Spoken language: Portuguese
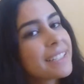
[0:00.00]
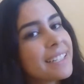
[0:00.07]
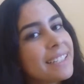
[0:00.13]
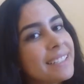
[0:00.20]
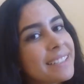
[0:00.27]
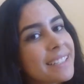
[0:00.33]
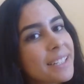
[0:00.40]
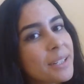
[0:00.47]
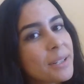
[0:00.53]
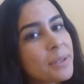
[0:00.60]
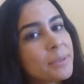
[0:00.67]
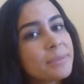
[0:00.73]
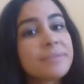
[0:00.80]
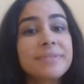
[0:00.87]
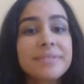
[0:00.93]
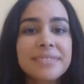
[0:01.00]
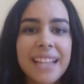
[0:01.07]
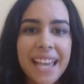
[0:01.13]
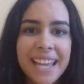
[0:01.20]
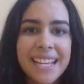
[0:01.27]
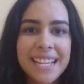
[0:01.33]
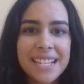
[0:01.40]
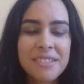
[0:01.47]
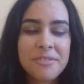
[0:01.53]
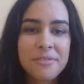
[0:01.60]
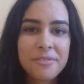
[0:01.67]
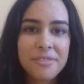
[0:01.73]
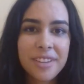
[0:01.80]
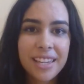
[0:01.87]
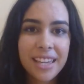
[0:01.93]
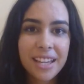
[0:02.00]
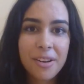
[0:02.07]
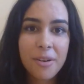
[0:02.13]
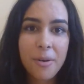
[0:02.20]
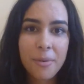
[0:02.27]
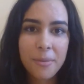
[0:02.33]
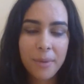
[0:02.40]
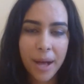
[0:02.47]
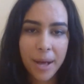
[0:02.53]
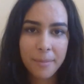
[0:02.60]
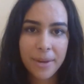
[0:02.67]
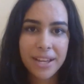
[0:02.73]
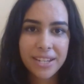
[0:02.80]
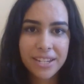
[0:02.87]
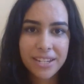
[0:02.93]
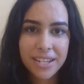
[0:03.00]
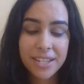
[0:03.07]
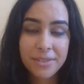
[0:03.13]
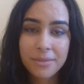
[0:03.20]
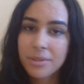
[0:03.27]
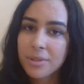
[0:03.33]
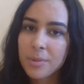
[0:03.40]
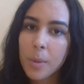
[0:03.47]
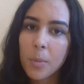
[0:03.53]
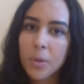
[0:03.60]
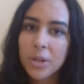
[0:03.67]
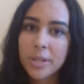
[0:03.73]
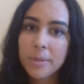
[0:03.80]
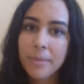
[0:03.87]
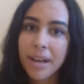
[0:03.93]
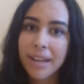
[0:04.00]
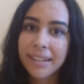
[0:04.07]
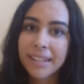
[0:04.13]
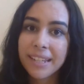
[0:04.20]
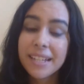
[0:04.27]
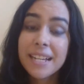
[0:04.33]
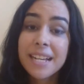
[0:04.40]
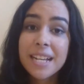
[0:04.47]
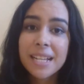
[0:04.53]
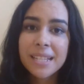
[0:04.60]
Então, é isso. Fiquem com a paz de Jesus, o amor de Maria.